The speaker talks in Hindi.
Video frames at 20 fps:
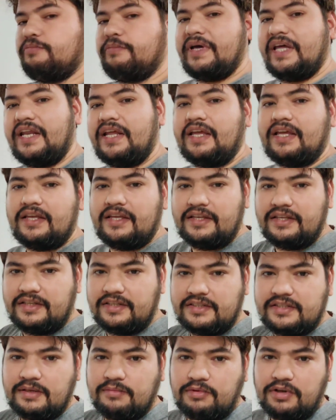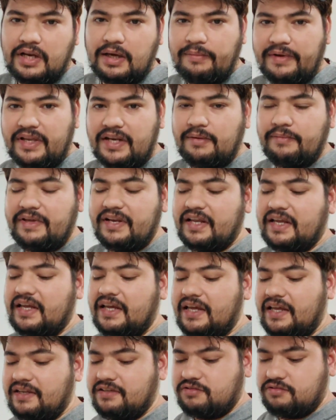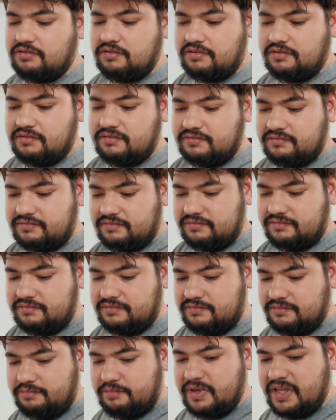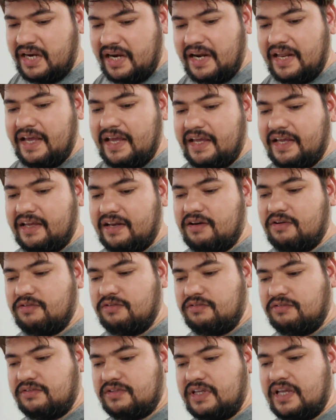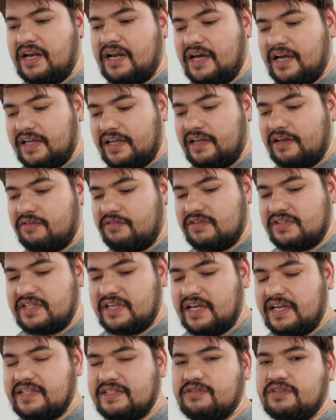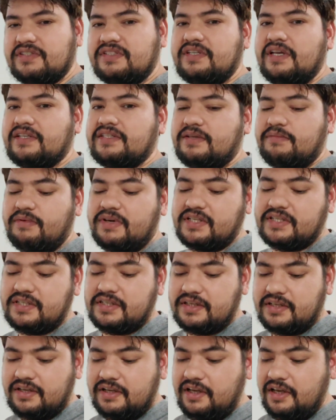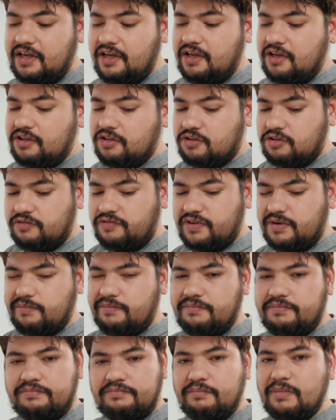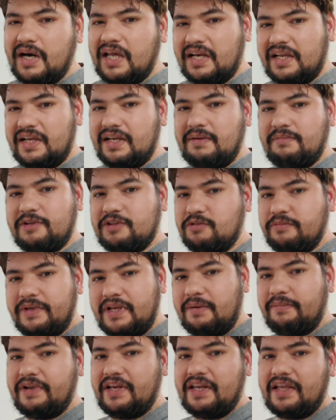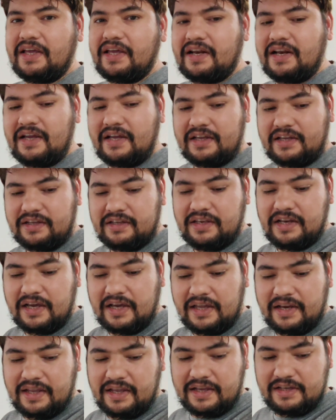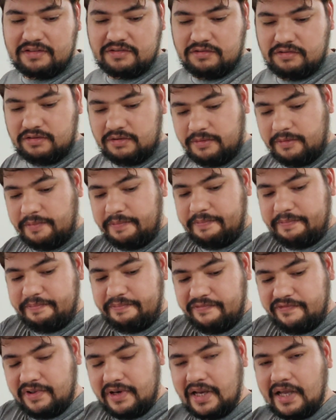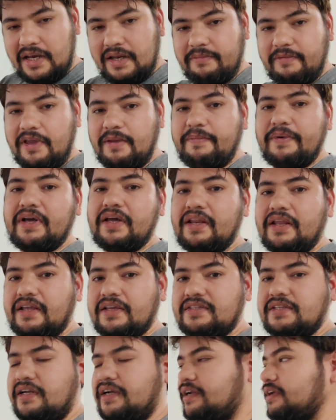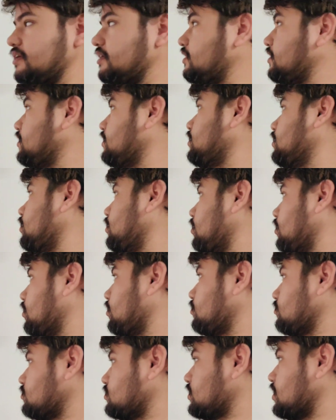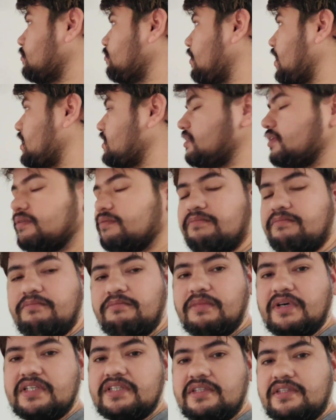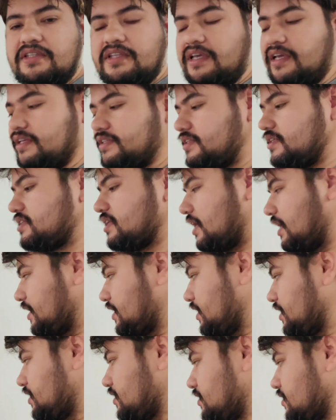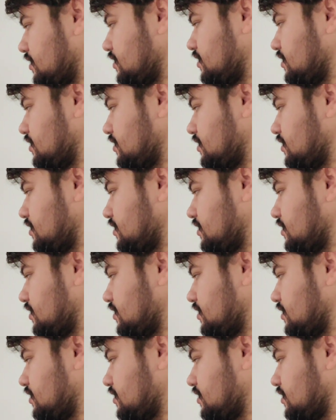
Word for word: तो मैंने इससे बोला पहले मैंने कहा यार इसको बिना नहाए कर लूँ या नहा के करूँ इसने कहा जैसी ऐसी मर्जी है तो फिर बालकनी में तो मेरा मन नहीं कर रहा लगाने का इसको तो अभी फ़िलहाल हम यहीं पर करेंगे सेट और उसके बाद मस्त ए सी चलाएँगे